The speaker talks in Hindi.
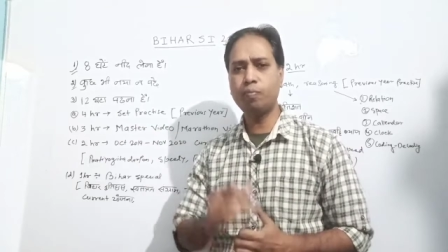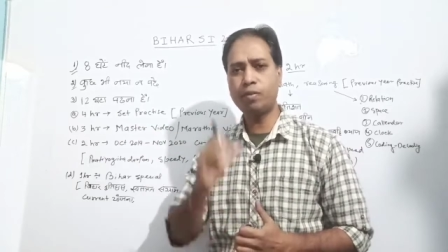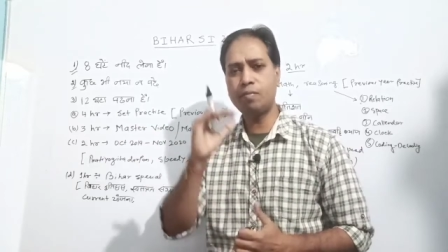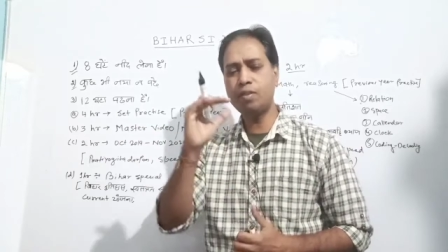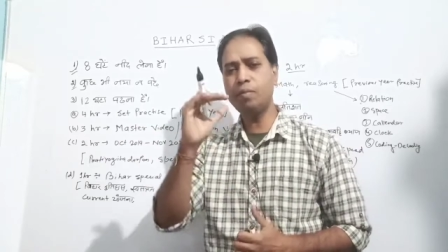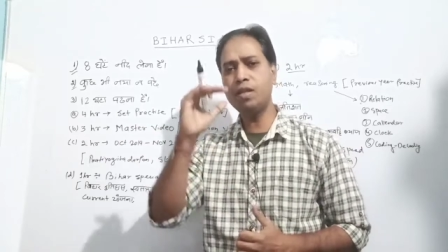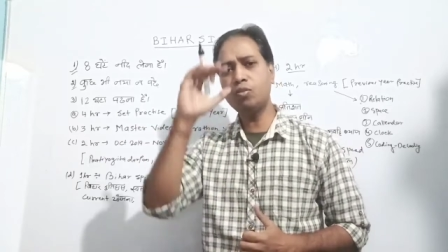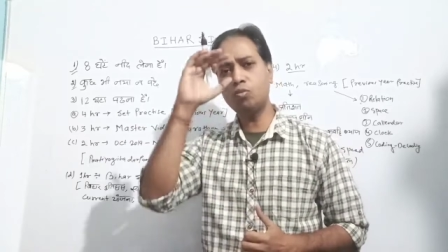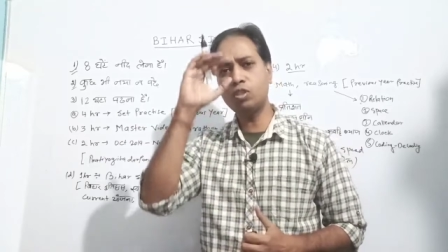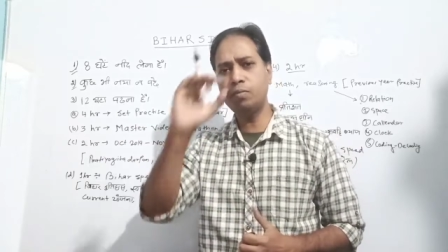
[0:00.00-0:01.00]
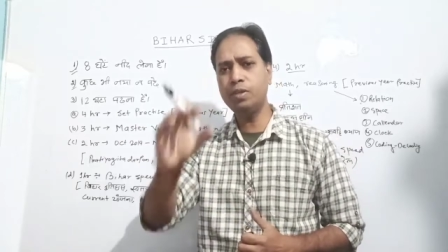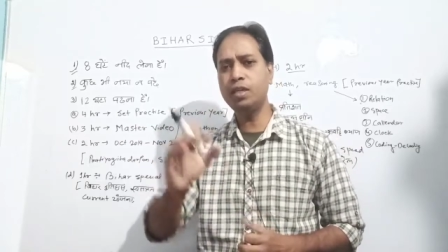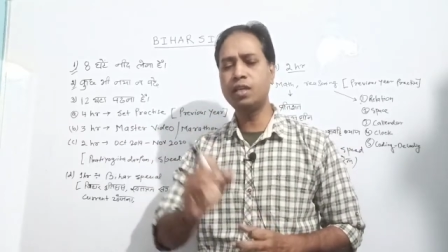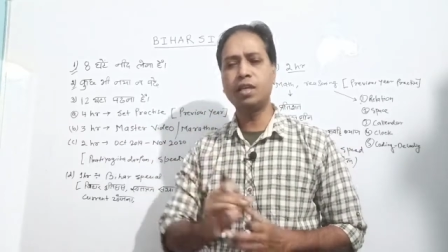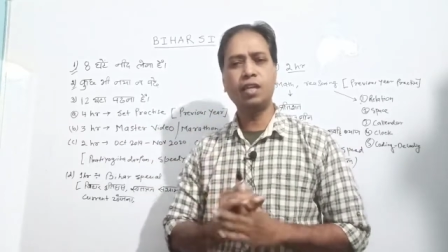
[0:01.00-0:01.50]
तो सबसे पहले तो कुछ भी
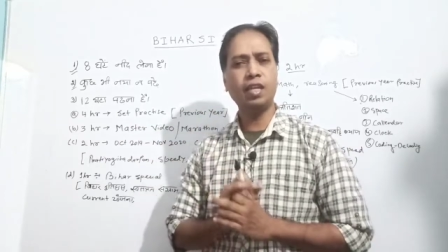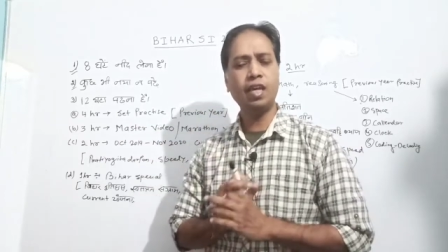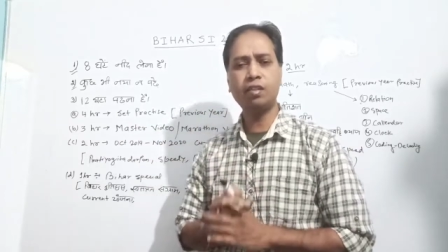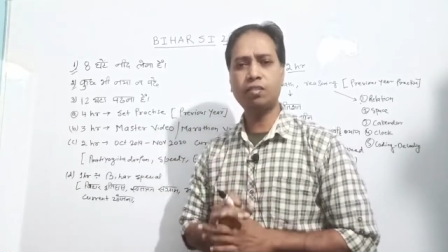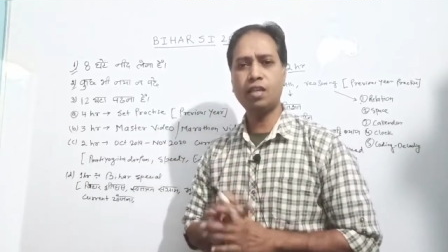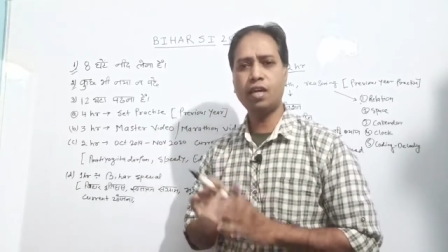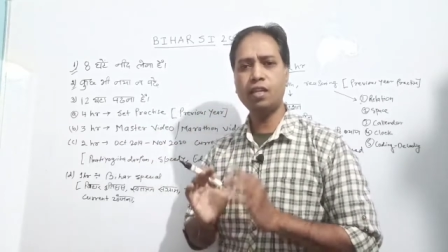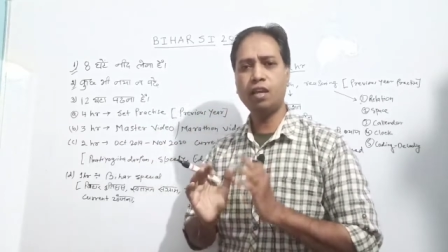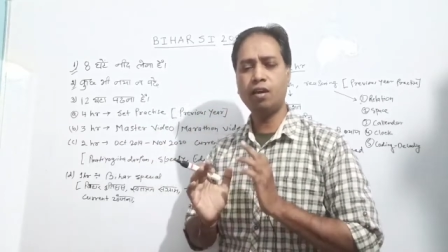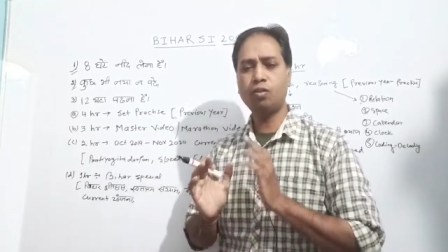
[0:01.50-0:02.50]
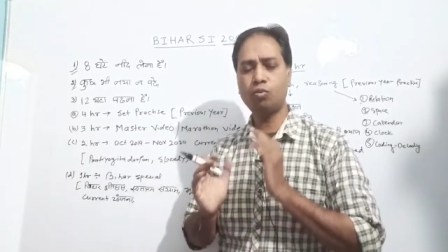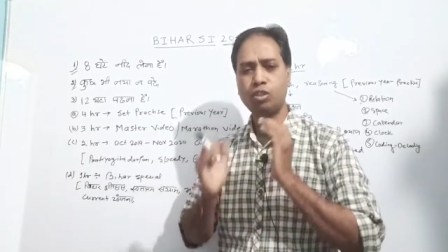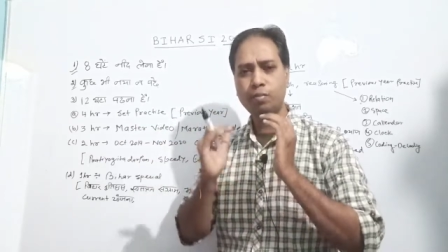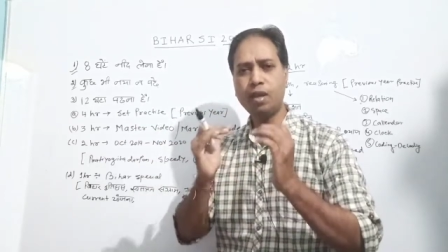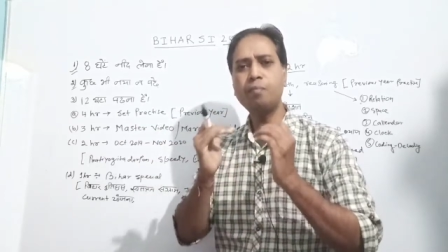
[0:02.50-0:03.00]
नया तैयारी
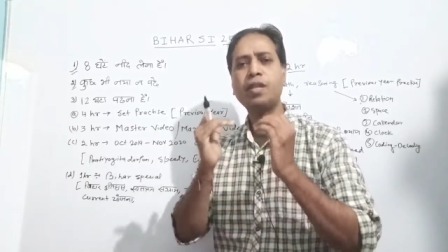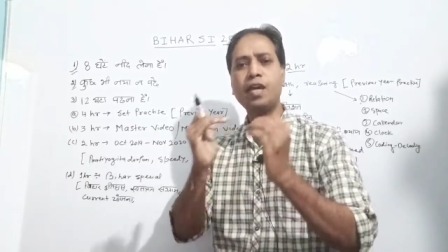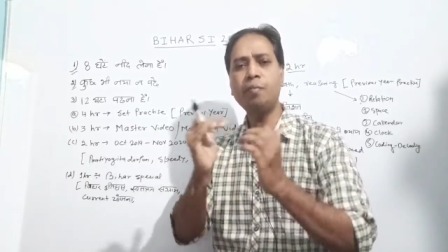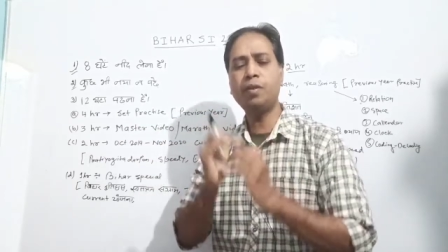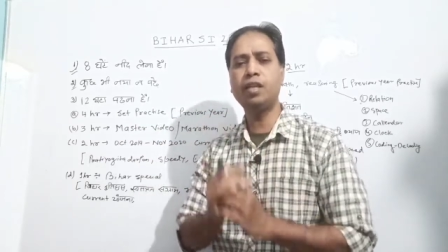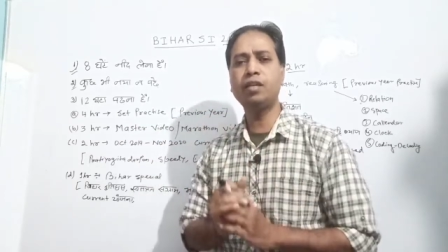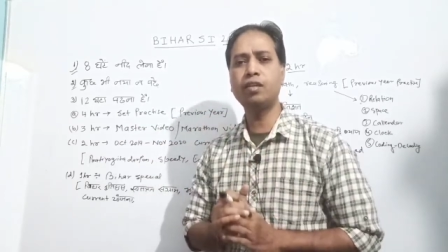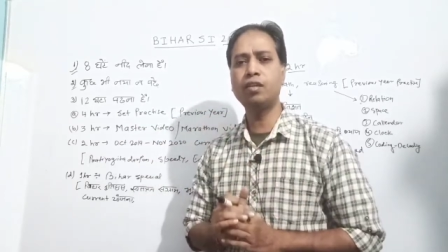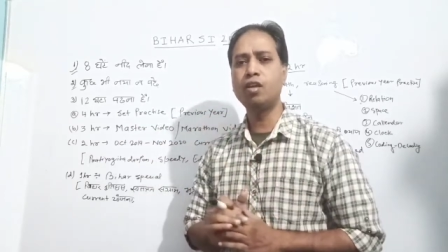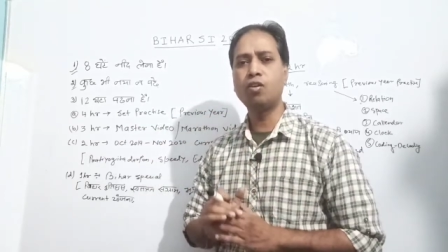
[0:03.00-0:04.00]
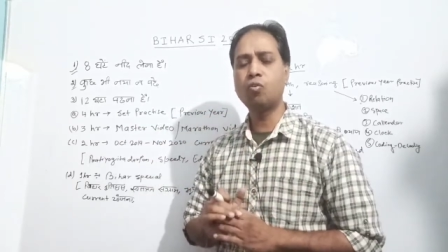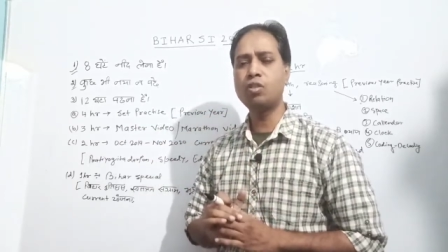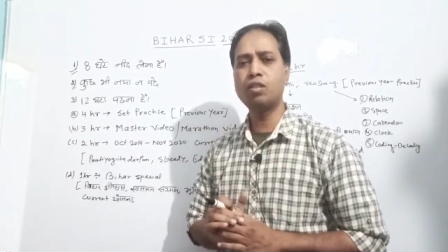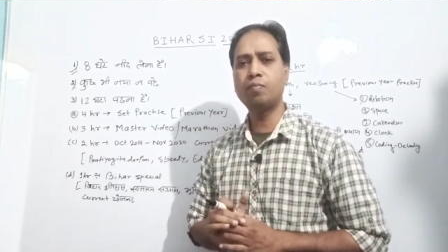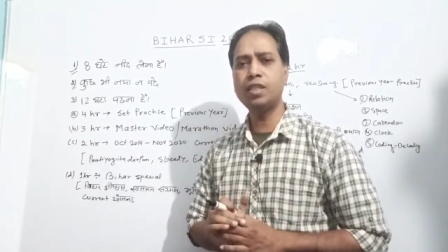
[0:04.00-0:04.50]
कुछ भी आप नया पढ़ने की
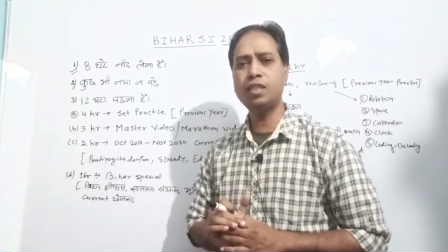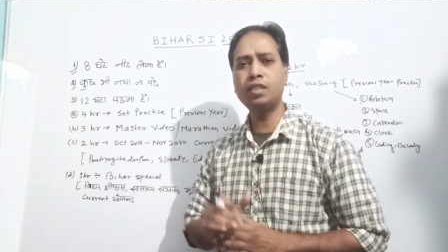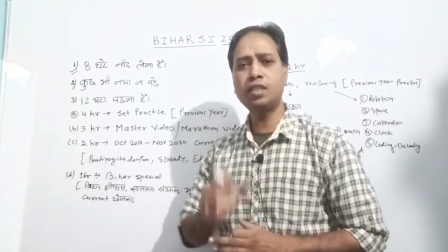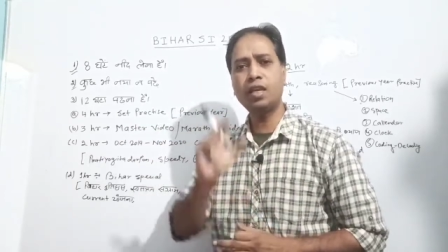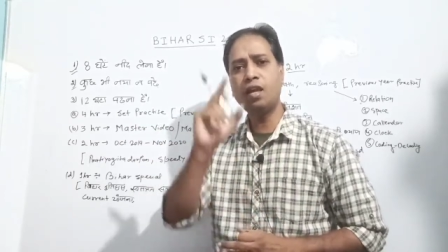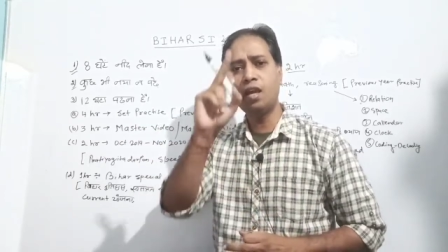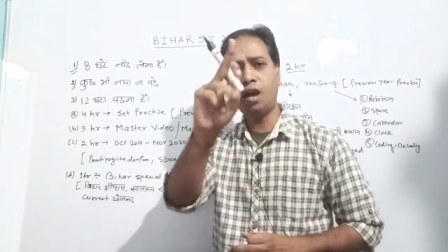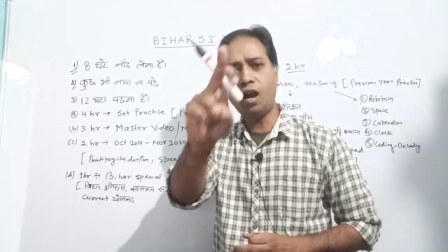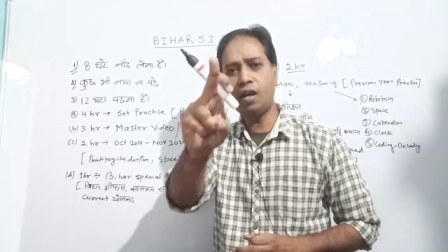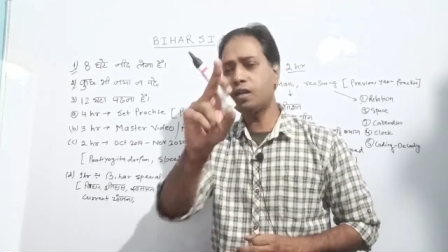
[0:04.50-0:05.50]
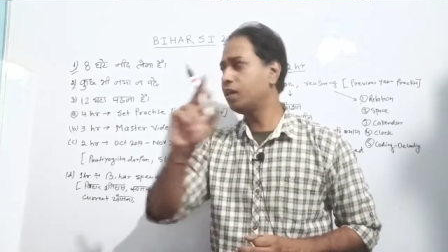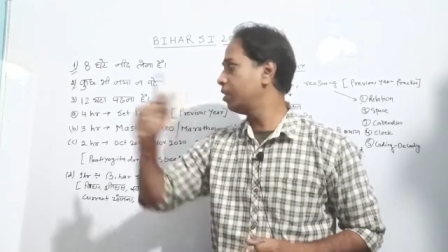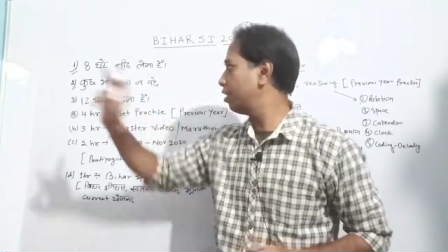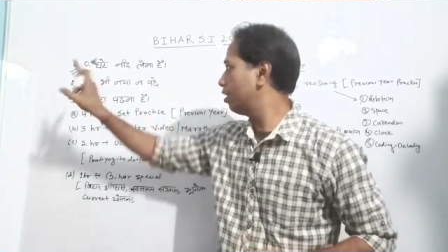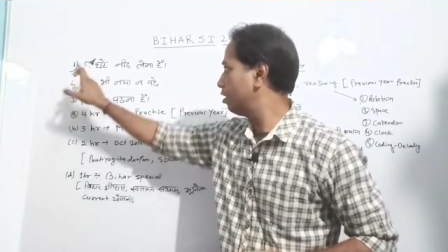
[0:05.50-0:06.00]
कोशिश मत कीजिए आठ
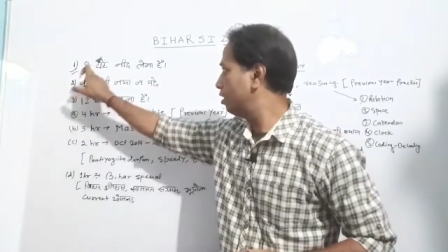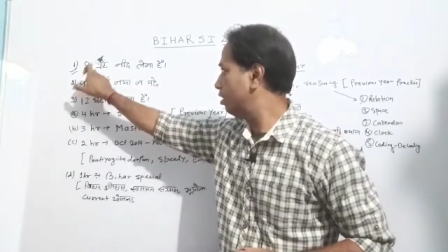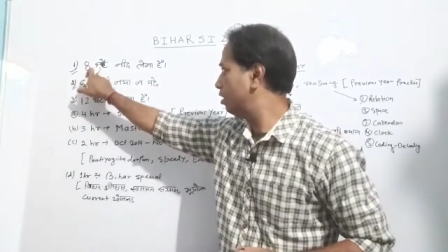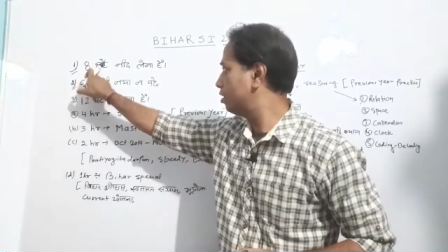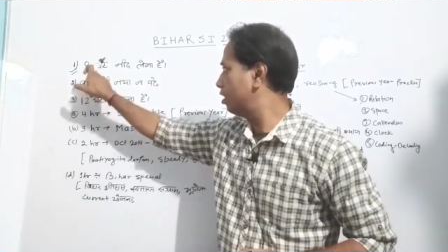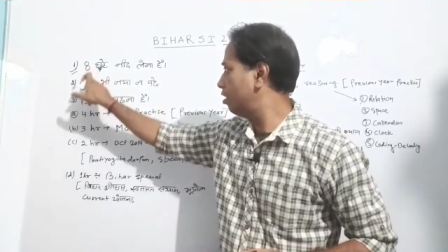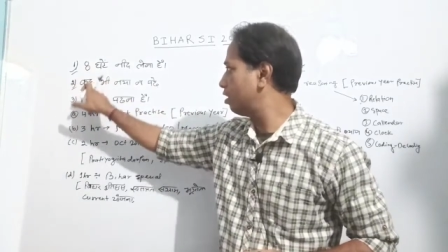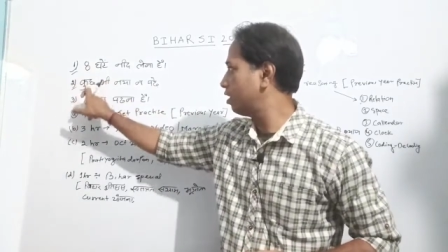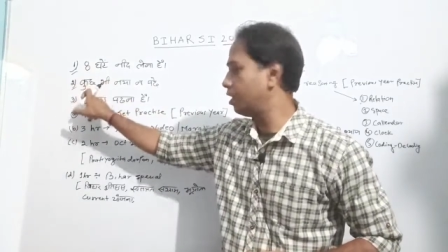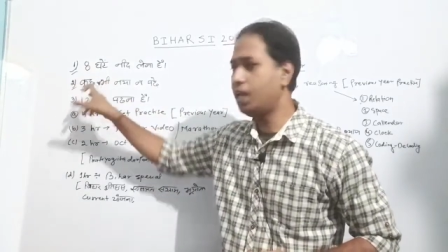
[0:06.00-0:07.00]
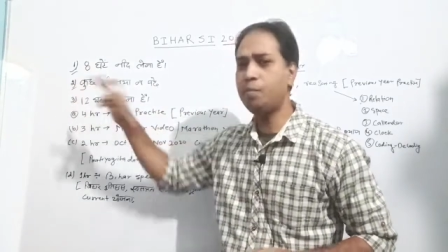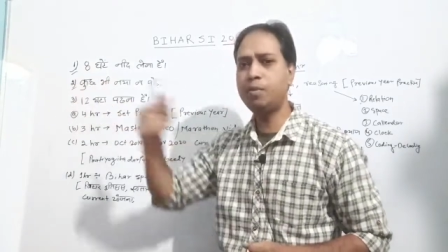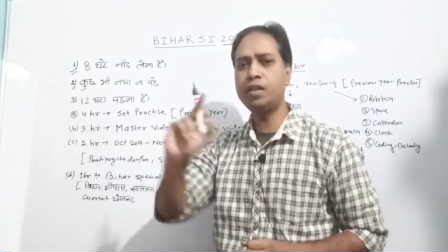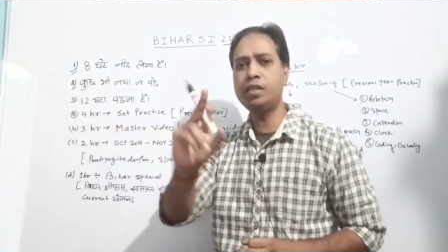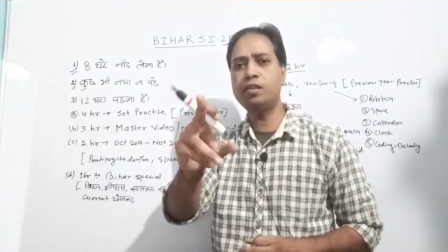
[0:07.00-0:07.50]
घंटा का नींद लीजिए नया
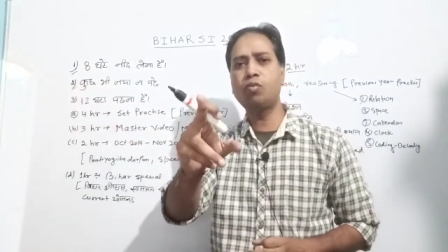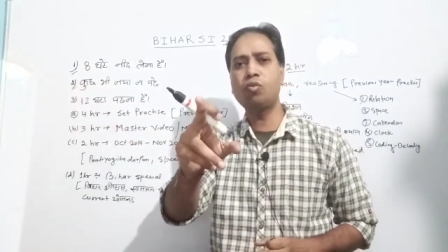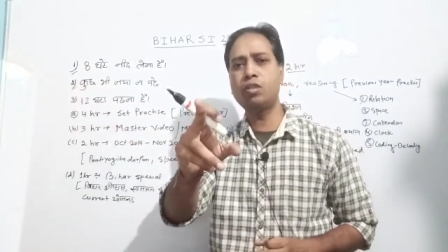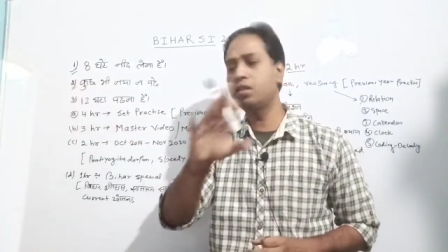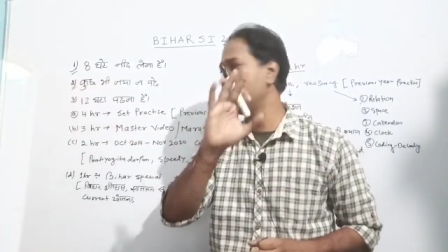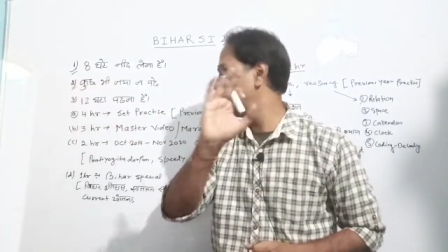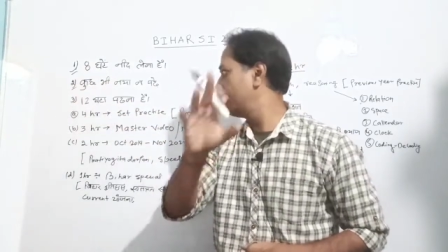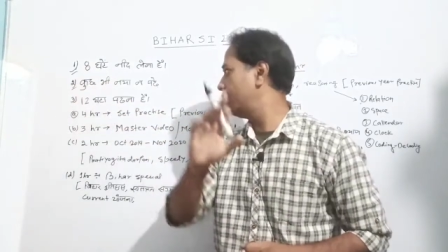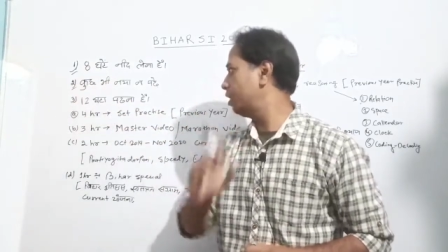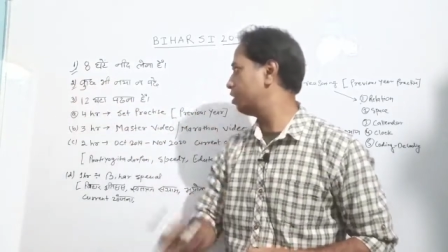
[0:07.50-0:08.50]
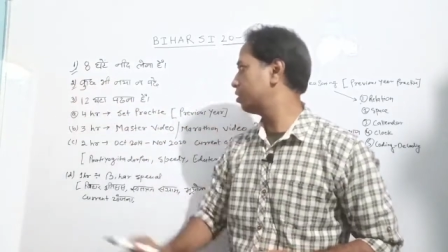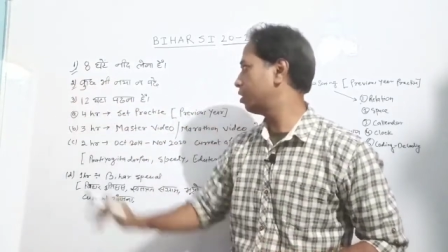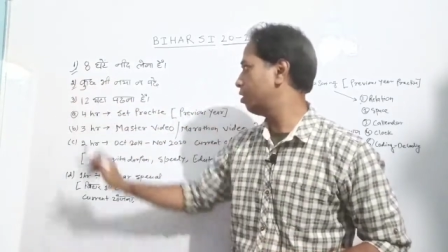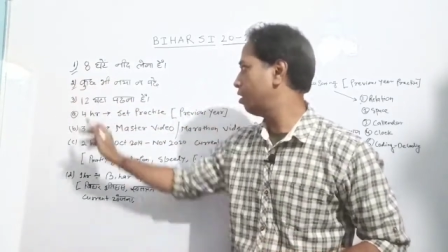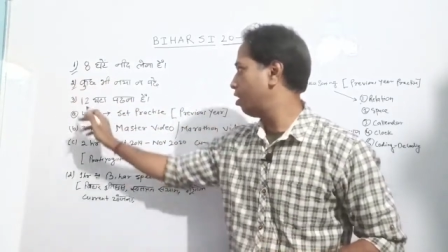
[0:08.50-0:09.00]
पढ़ने की कोशिश नहीं
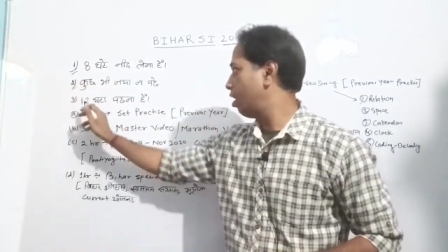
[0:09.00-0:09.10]
कीजिए